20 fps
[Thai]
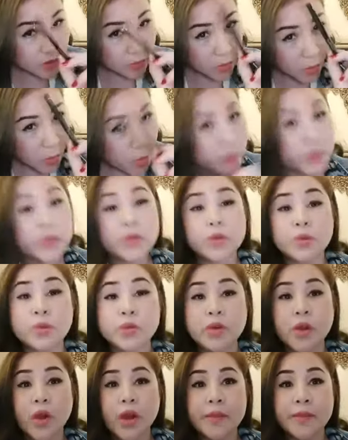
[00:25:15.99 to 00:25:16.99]
คนรู้
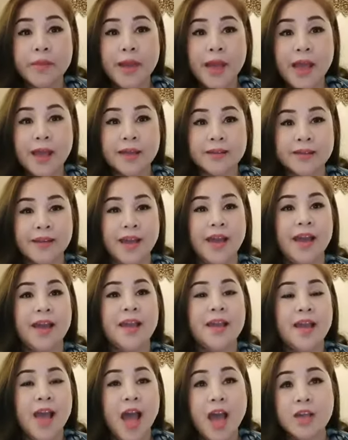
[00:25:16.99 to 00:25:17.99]
น้อยมากนะคะ
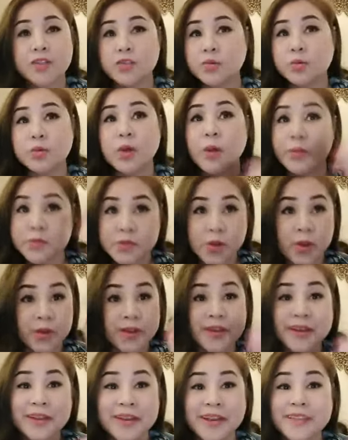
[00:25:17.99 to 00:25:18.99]
อ่าสมมติออบสอน
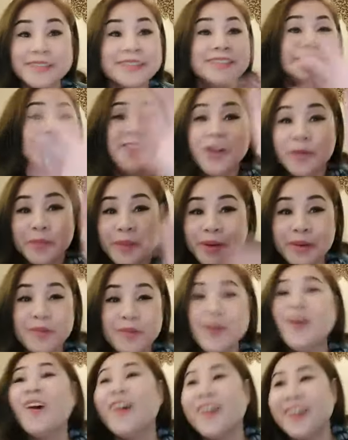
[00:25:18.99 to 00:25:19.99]
กรีดแล้วจริง ๆออบไม่รู้
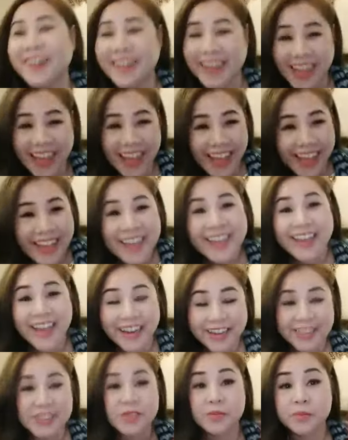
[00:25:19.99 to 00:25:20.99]
หรอกนะอั
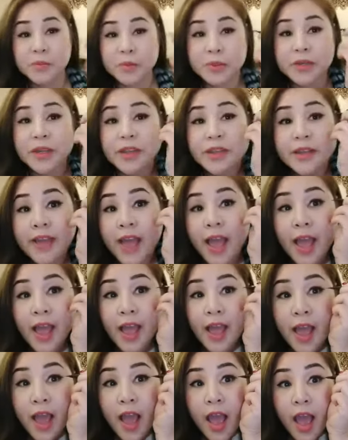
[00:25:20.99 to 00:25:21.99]
นนี้สมมุตินะคะ
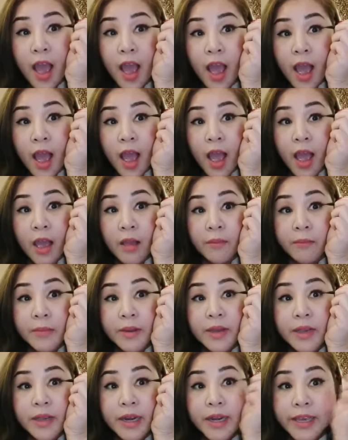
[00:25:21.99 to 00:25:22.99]
อ่ะ
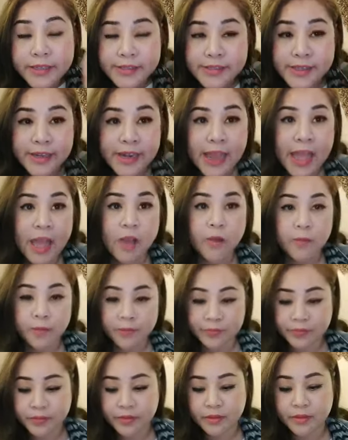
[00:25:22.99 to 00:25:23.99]
เมื่อกรีดเสร็จแล้ว
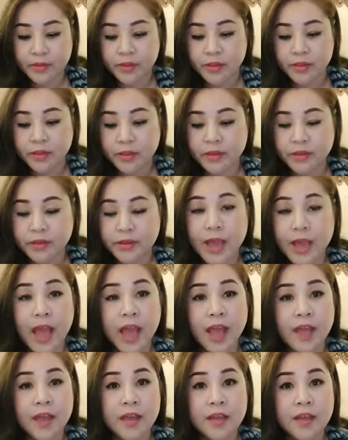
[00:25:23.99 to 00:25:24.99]
นะคะ
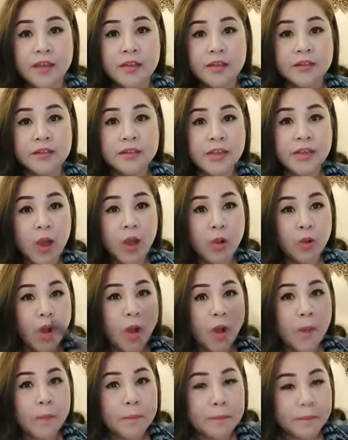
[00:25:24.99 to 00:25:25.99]
เรา
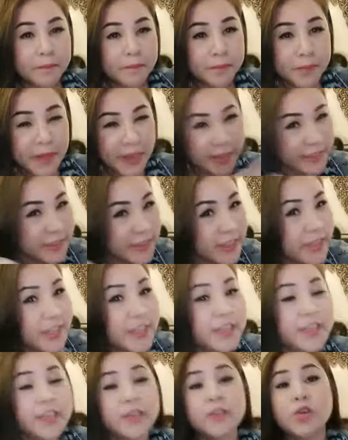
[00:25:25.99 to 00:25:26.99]
ก็ขยี้
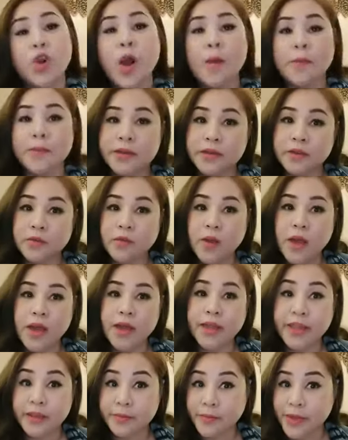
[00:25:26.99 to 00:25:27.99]
อีกรอบหนึ่งว่า
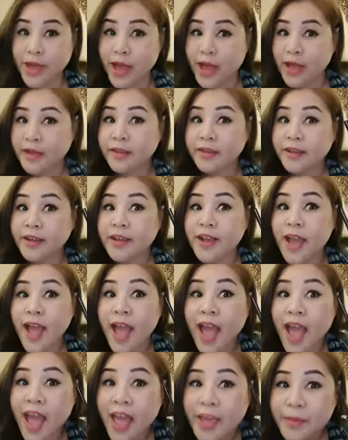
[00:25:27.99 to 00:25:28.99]
เห็นไหมคะ
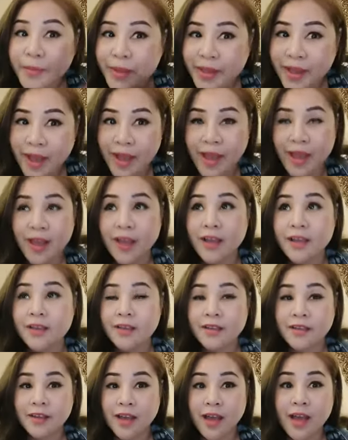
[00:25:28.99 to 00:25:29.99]
ง่ายไหมคะ
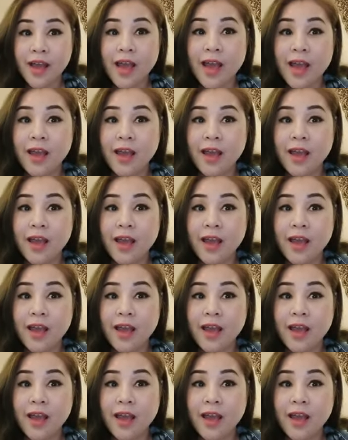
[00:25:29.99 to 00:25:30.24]
อ่า